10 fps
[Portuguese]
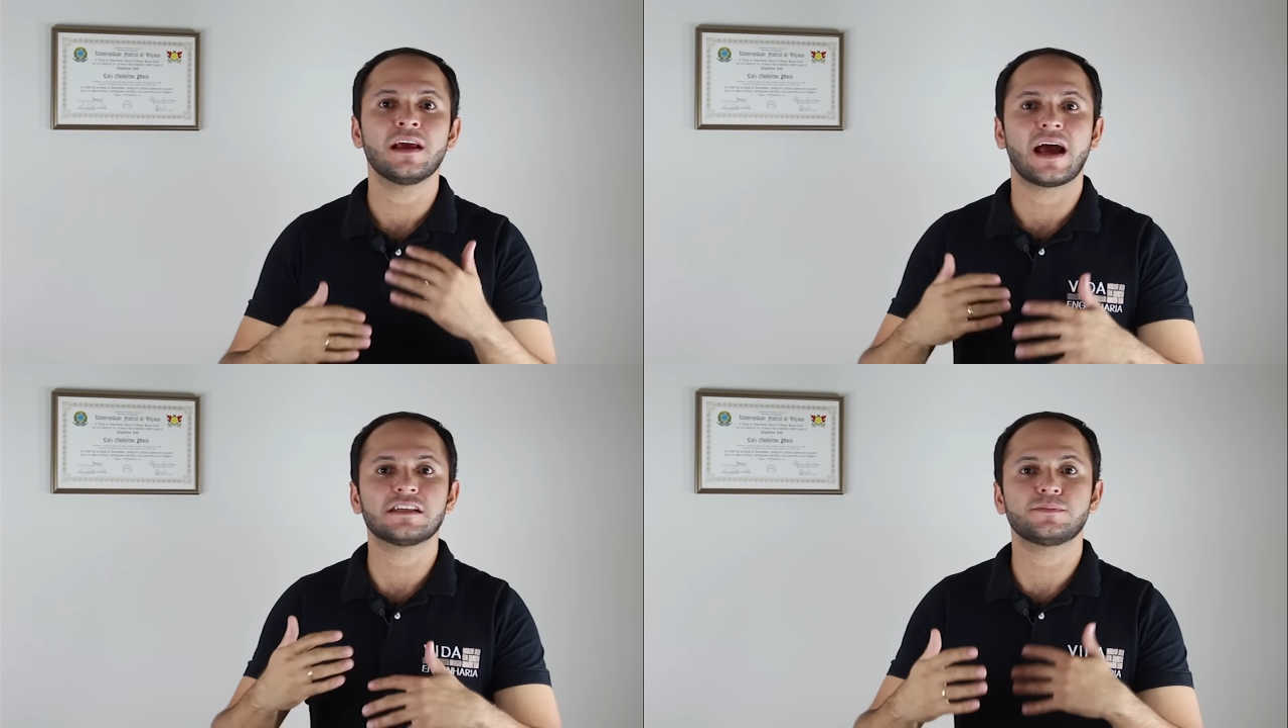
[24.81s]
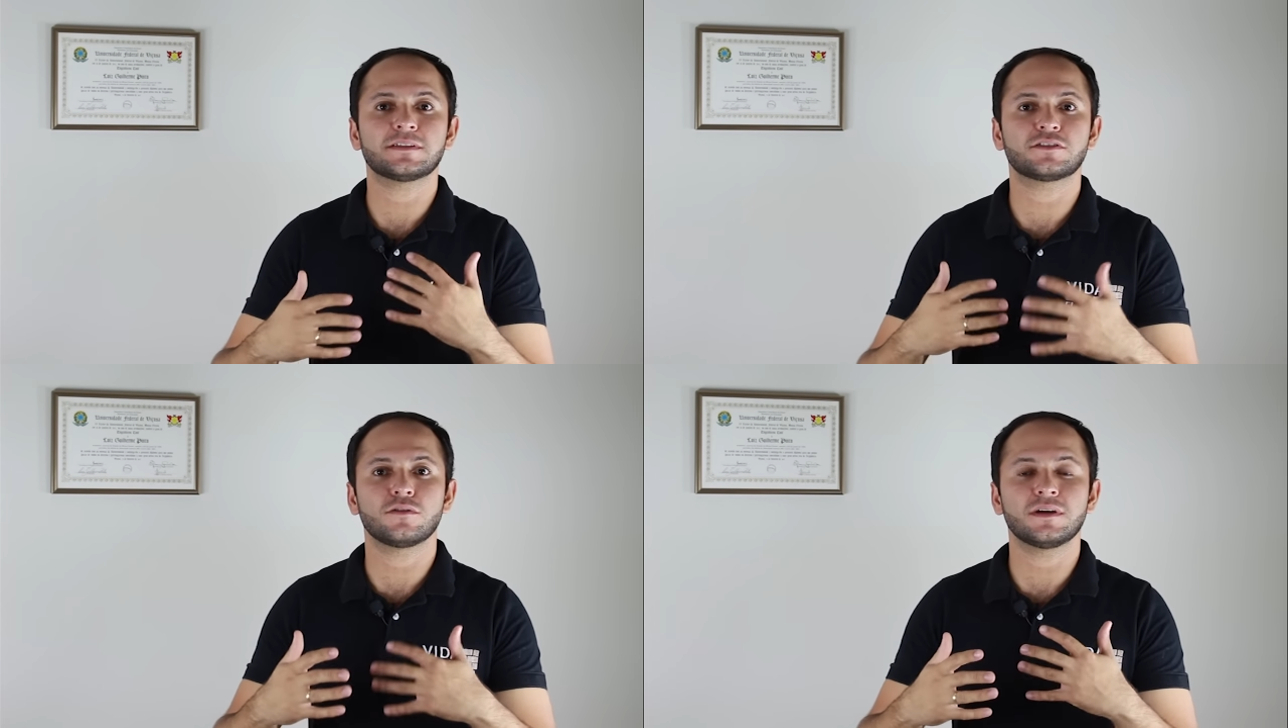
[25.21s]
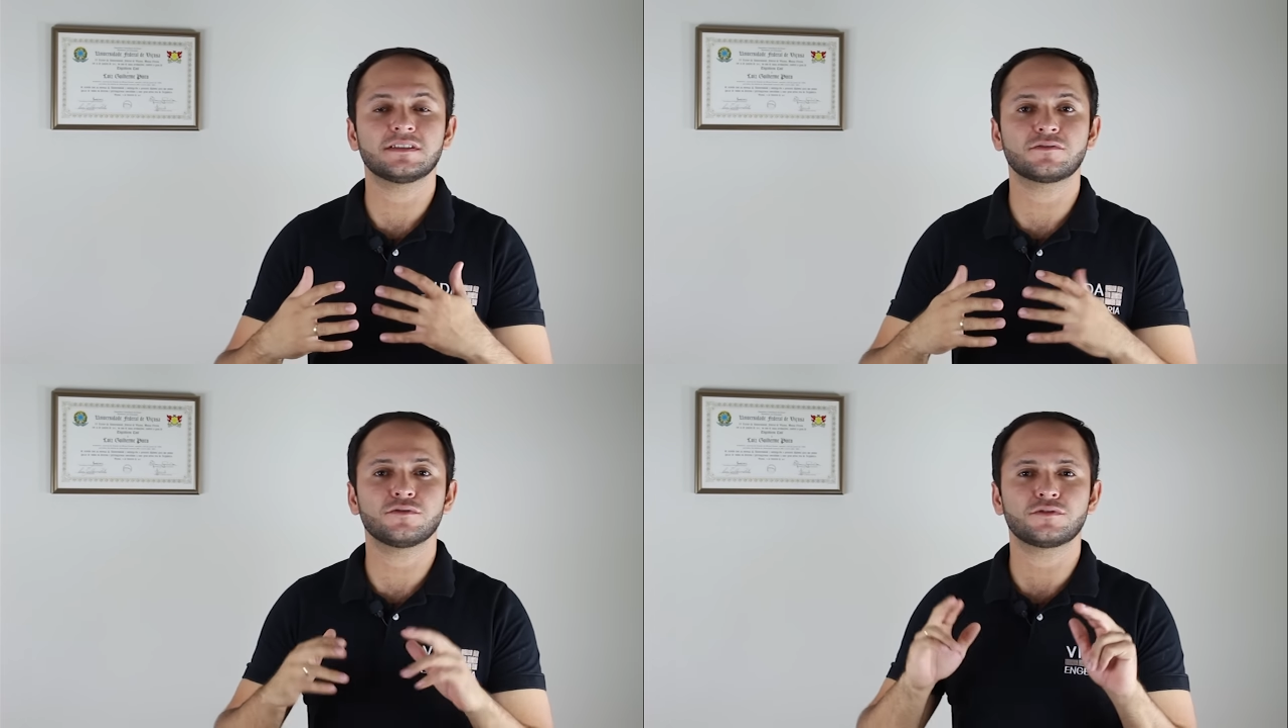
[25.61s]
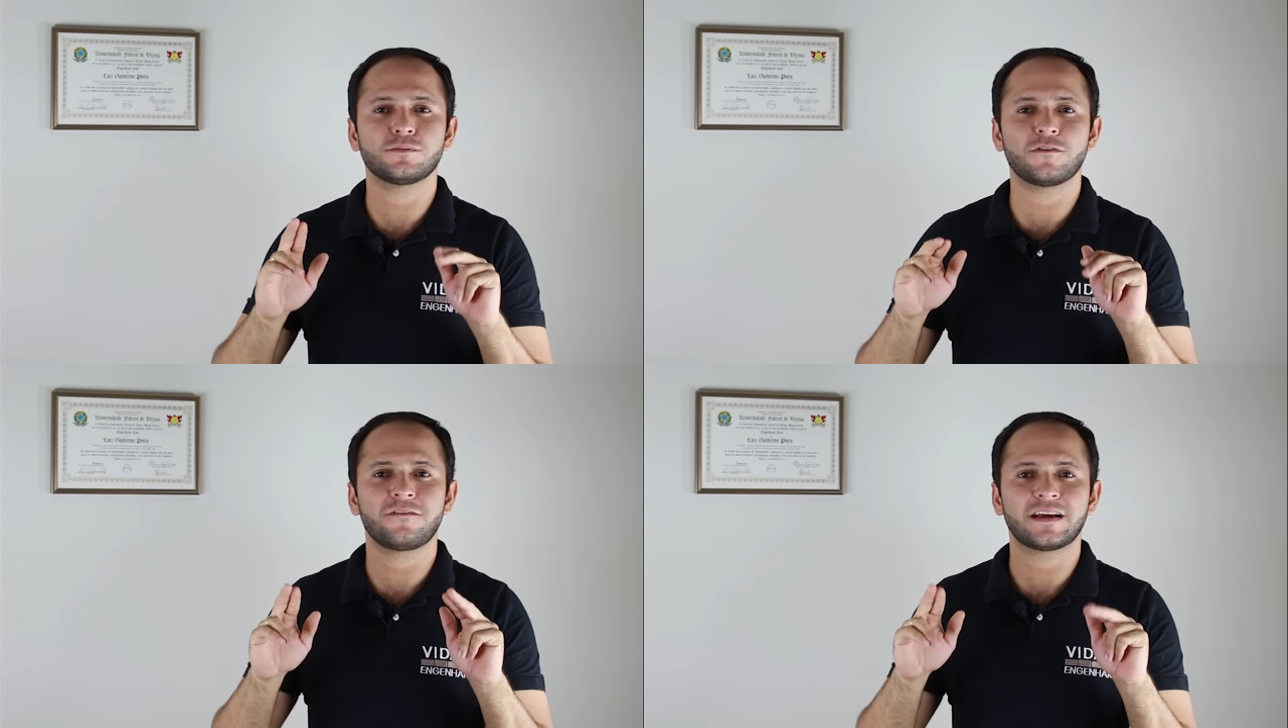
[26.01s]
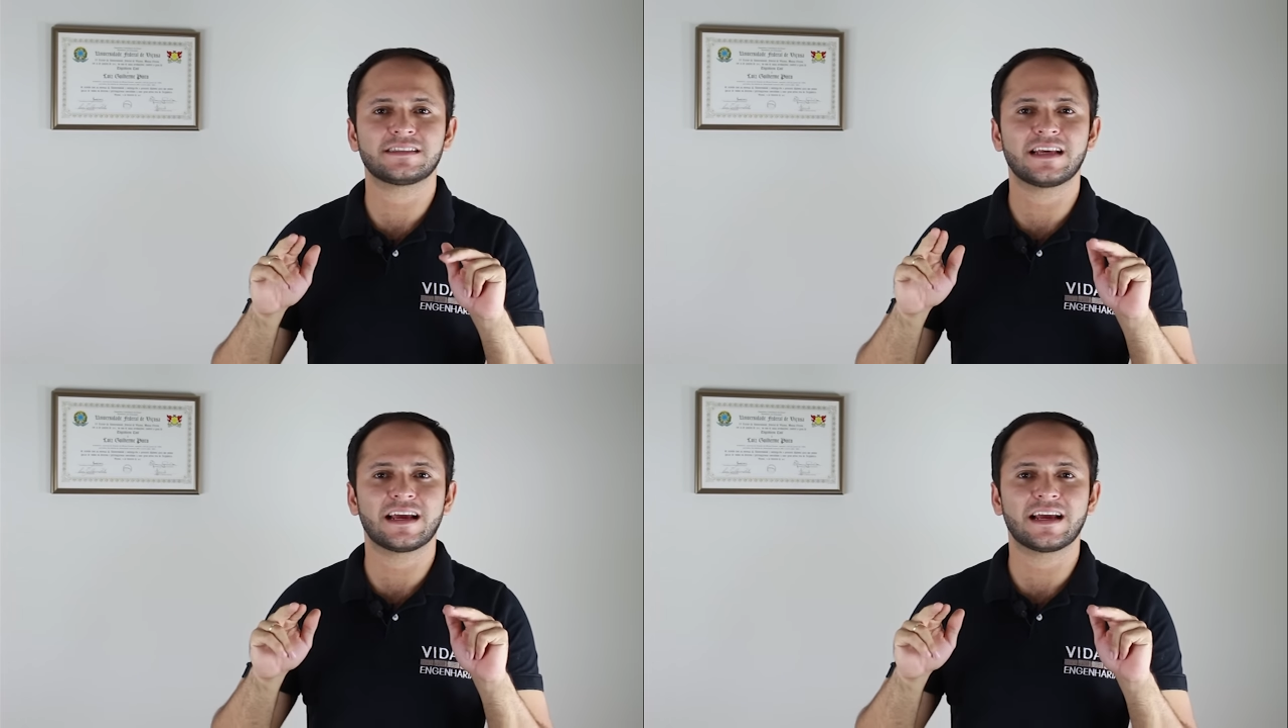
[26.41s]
as pessoas costumam fazer